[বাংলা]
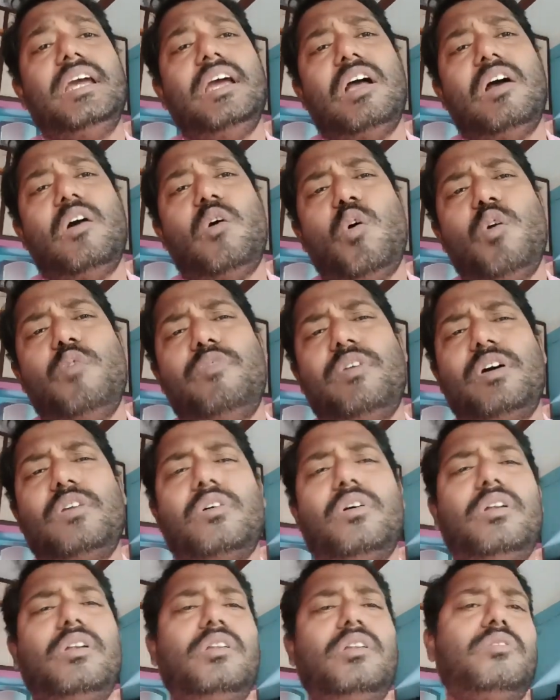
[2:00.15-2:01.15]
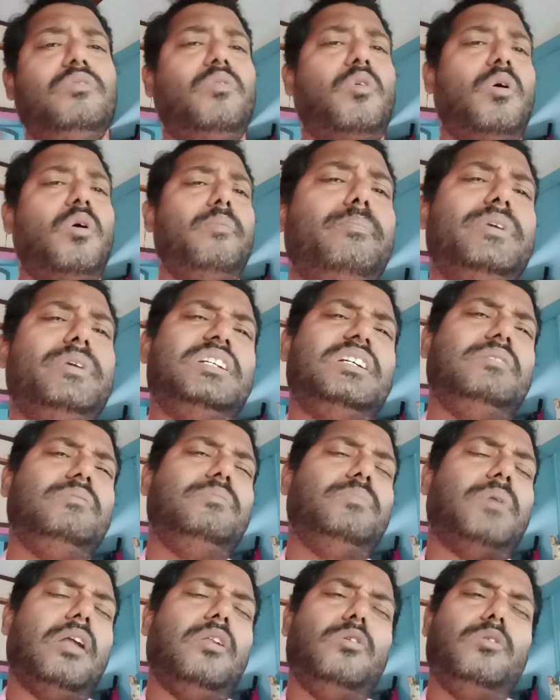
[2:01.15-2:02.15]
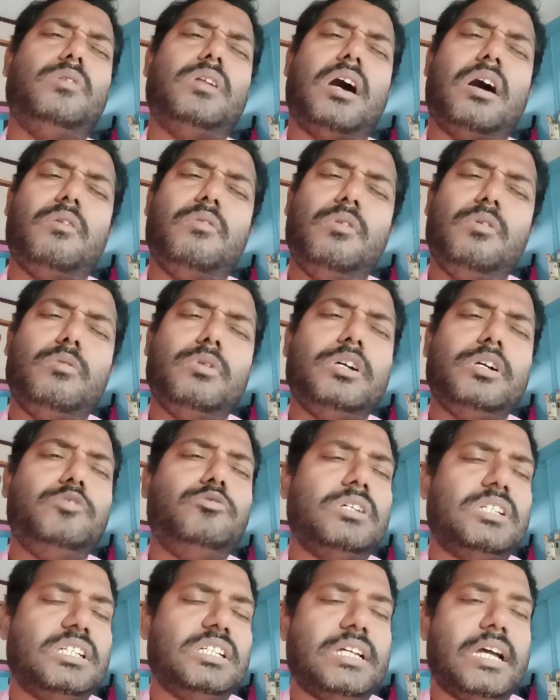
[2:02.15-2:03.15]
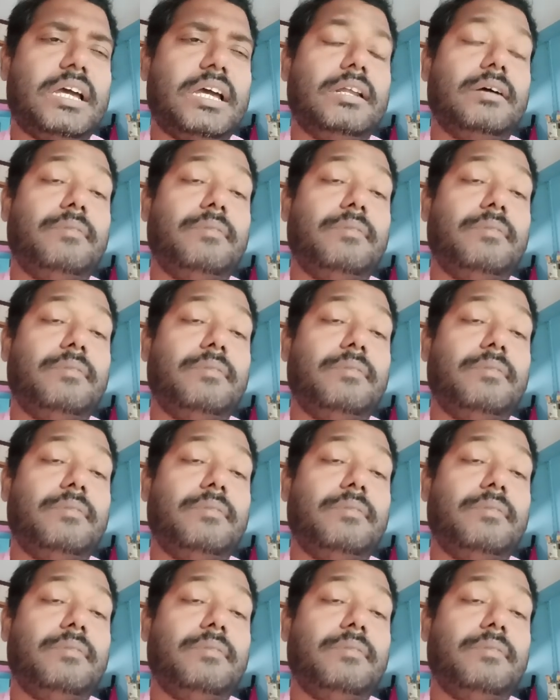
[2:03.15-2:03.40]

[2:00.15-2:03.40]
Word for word: ওভারঅল কম বেশি ভালো না হলেও কিছু এসে যায় না